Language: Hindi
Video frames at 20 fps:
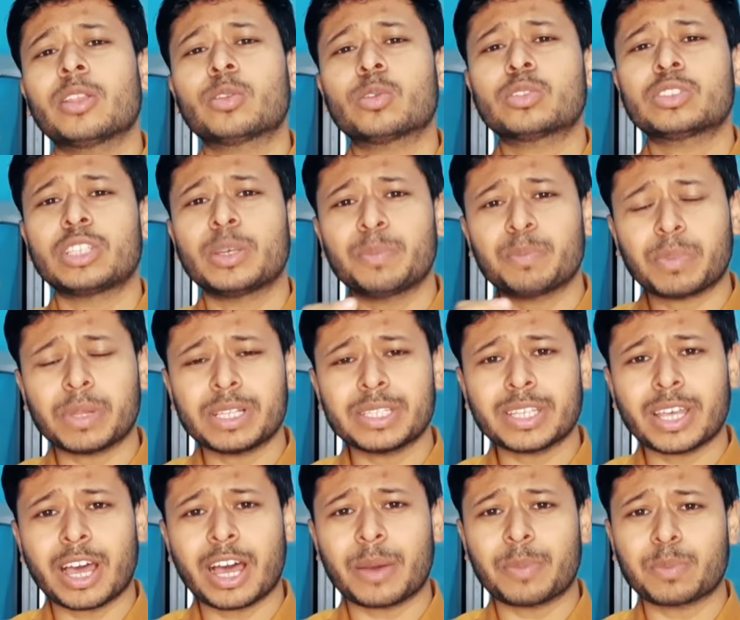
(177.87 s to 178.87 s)
तो सिंपल
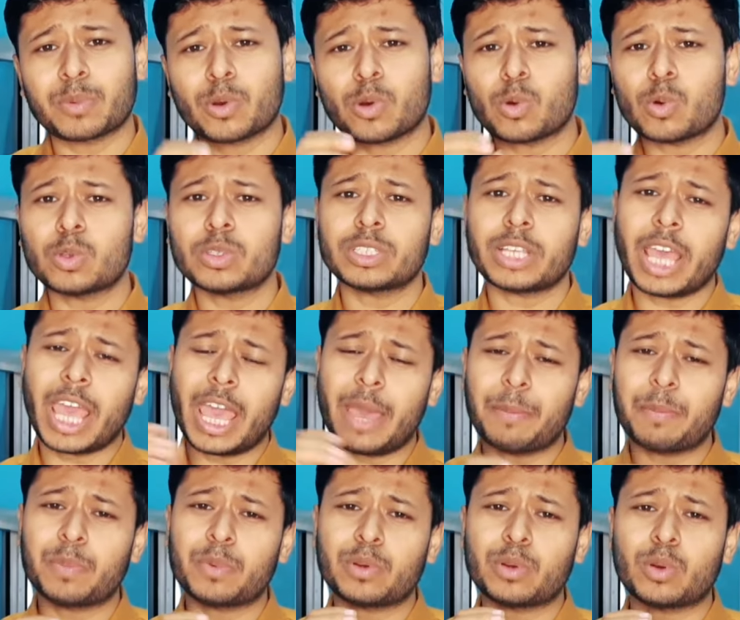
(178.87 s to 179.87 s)
सा आपको उस
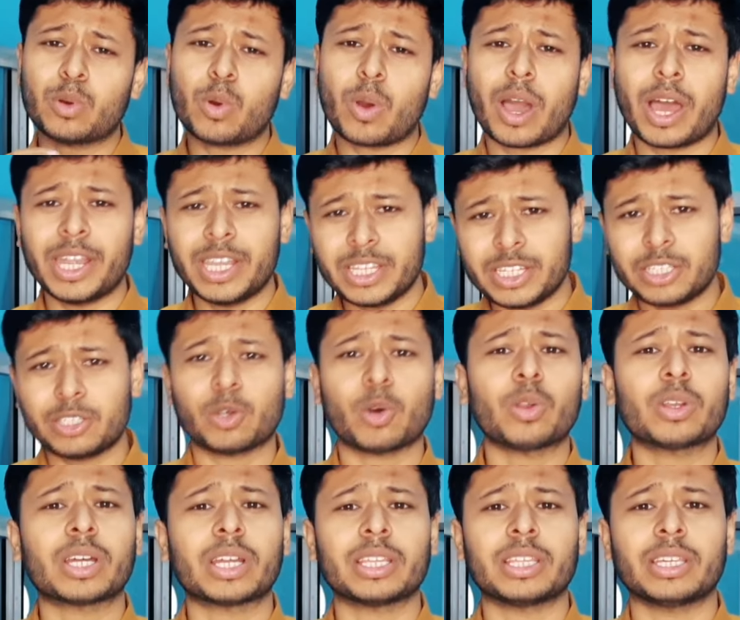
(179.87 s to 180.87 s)
ऐप को
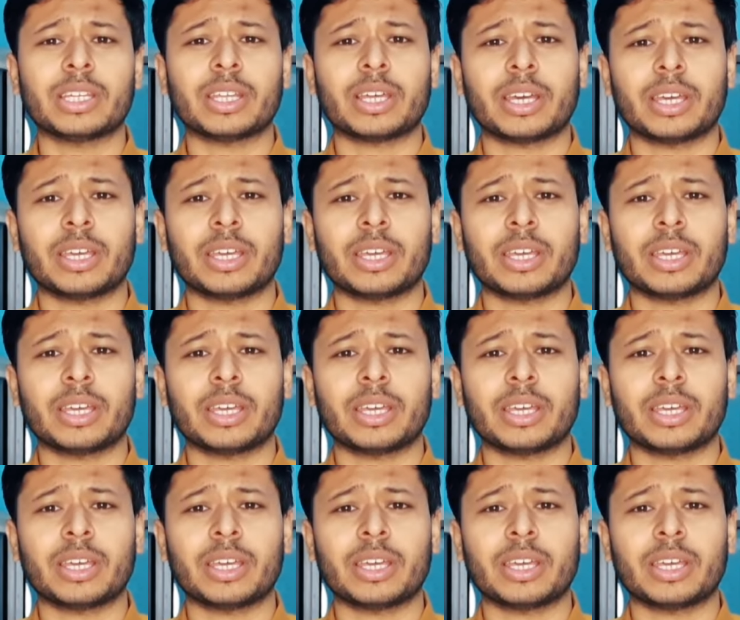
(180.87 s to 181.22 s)
अनइंस्टॉल कर देना